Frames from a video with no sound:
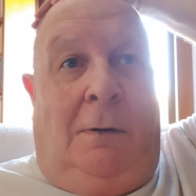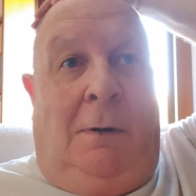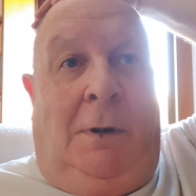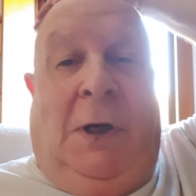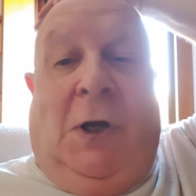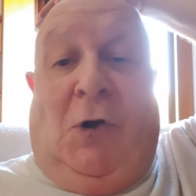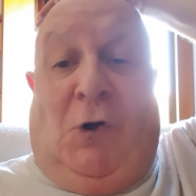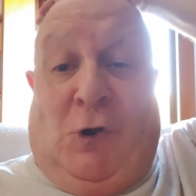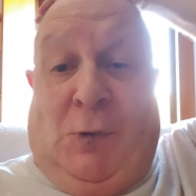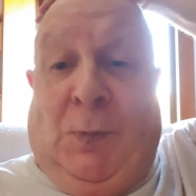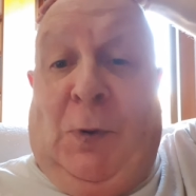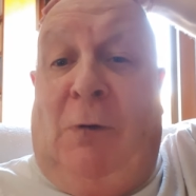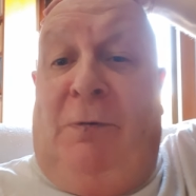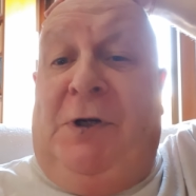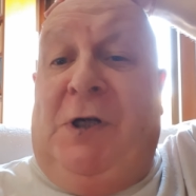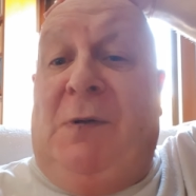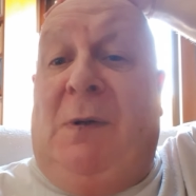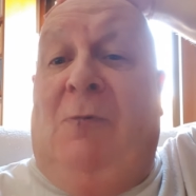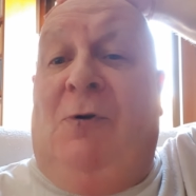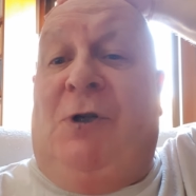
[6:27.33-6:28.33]
Que los
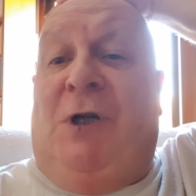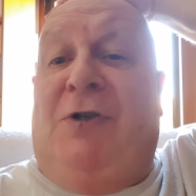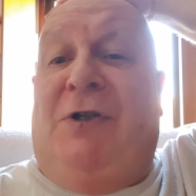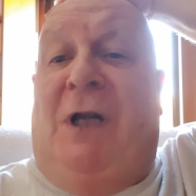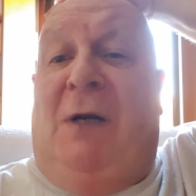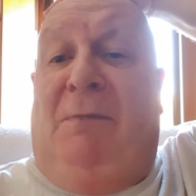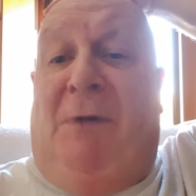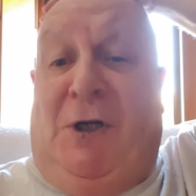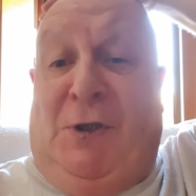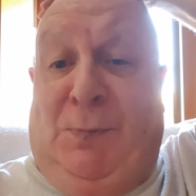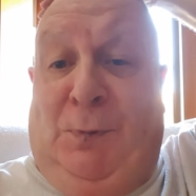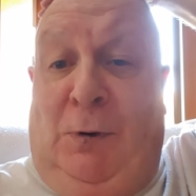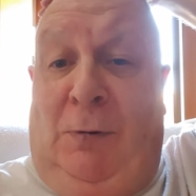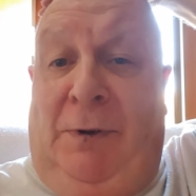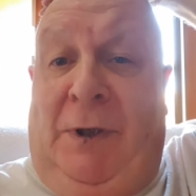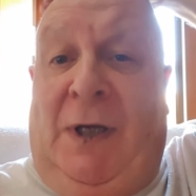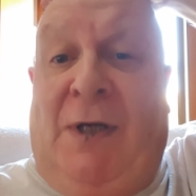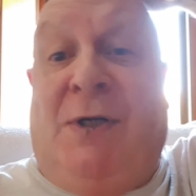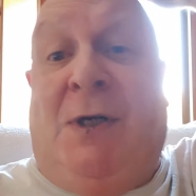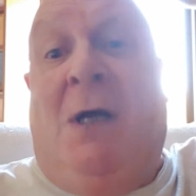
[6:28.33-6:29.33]
pobres vamos a ser más
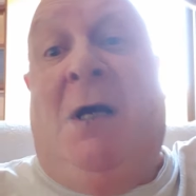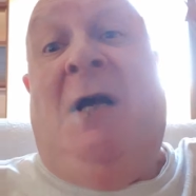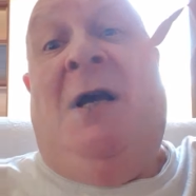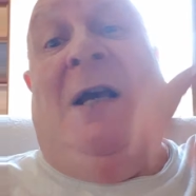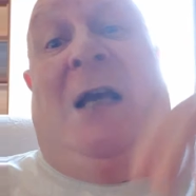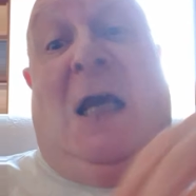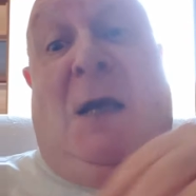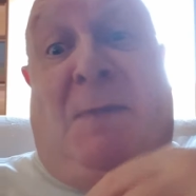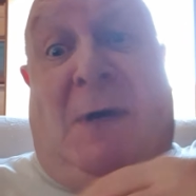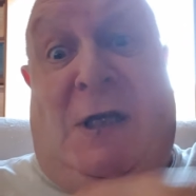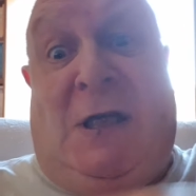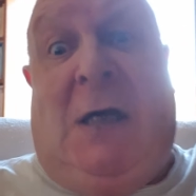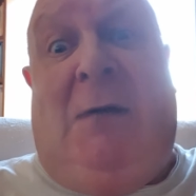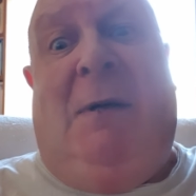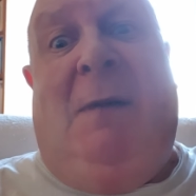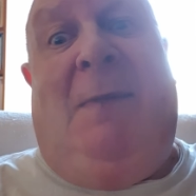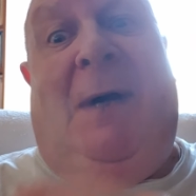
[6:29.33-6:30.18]
pobres, y me sabe